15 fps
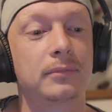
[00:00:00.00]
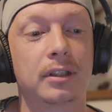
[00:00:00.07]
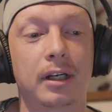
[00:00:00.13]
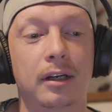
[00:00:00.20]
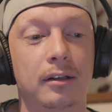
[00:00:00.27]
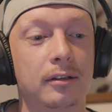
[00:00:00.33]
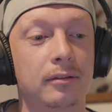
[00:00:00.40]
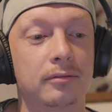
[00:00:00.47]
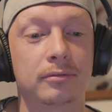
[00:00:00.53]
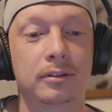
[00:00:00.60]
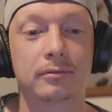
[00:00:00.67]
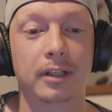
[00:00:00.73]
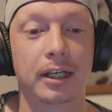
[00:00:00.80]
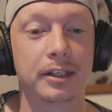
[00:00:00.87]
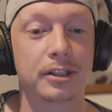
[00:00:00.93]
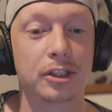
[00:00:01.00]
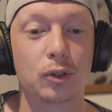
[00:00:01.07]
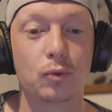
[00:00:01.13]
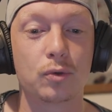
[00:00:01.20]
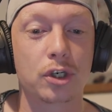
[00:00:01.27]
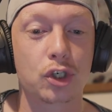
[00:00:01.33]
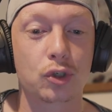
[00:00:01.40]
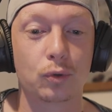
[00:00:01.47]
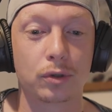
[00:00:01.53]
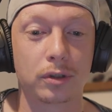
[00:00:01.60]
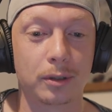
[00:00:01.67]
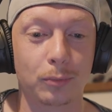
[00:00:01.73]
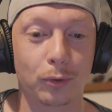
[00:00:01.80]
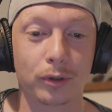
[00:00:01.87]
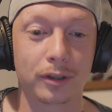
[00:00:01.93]
kann, ich nicht 100
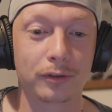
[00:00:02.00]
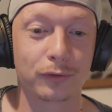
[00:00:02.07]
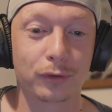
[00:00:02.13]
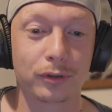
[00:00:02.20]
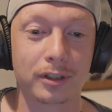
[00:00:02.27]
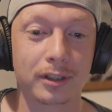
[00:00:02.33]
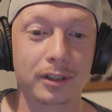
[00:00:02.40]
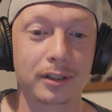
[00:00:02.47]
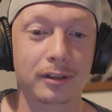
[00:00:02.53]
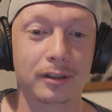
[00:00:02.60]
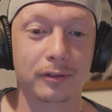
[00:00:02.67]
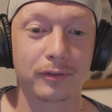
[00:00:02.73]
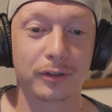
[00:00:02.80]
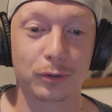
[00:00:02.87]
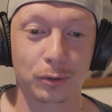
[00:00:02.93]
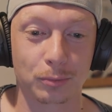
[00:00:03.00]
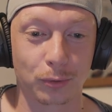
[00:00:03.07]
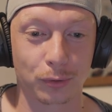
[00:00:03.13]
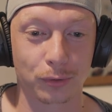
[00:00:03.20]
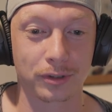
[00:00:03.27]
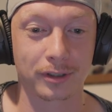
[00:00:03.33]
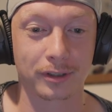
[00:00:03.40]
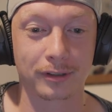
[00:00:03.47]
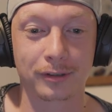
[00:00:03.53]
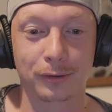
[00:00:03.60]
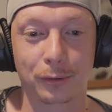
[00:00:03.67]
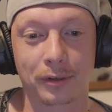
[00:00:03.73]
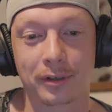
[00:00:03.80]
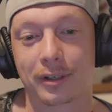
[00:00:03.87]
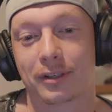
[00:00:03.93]
Stunden im Monat für die äh, Videos produzieren.
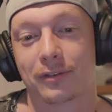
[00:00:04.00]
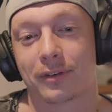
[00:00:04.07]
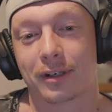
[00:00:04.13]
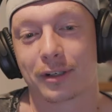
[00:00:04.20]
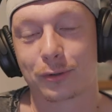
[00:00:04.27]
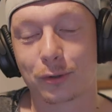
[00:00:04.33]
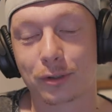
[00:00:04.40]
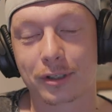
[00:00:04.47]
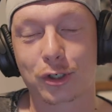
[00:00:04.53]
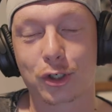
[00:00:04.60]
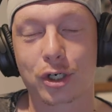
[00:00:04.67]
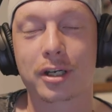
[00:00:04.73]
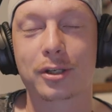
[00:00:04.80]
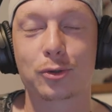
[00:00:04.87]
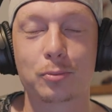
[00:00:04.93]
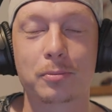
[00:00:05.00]
Und das war natürlich dann schon ein